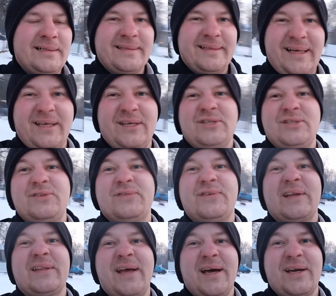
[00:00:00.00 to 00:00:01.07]
Jakieś
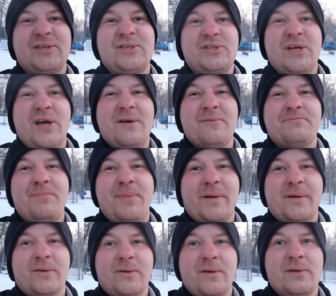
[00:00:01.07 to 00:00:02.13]
12 Ah,
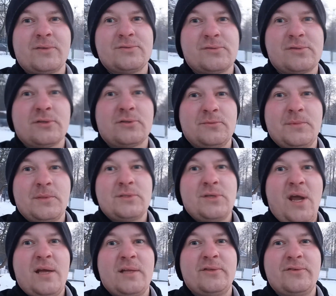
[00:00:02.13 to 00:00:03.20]
rozumiecie?
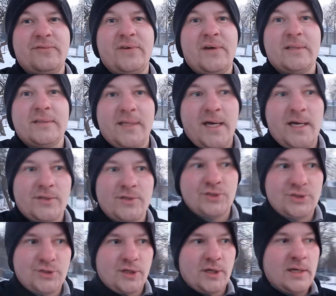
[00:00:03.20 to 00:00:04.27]

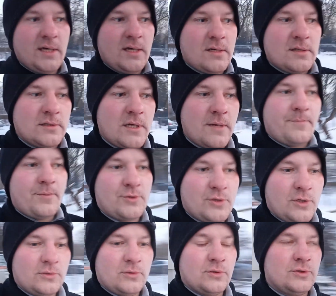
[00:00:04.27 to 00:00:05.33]
12, żeby
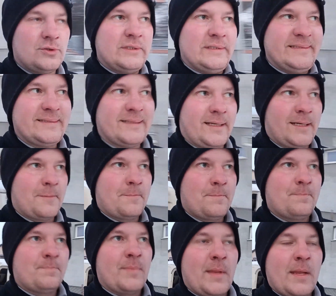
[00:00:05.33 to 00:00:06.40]
pociągnąć diesla.
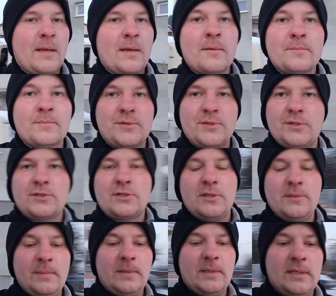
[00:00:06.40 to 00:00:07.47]
Przy
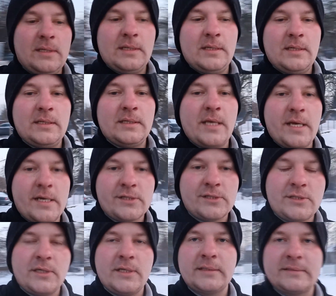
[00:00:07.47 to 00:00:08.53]
czym e,
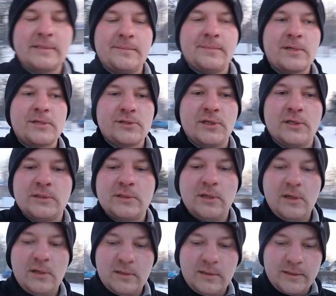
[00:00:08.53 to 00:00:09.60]
jeszcze jest zamarznięty
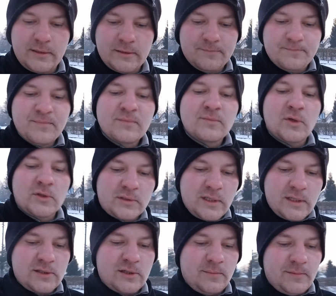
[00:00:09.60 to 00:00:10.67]
olej. To
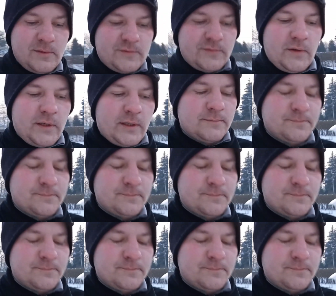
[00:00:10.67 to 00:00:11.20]
też robi swoje.